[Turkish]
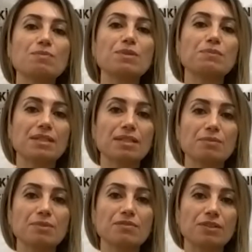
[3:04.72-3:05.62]
bir
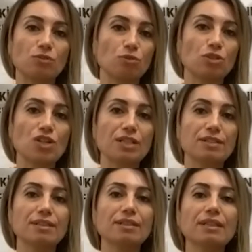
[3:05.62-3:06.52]
mitingimiz
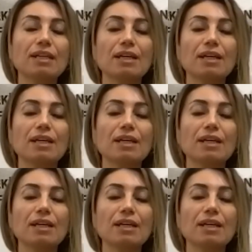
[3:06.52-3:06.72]
olacaktı.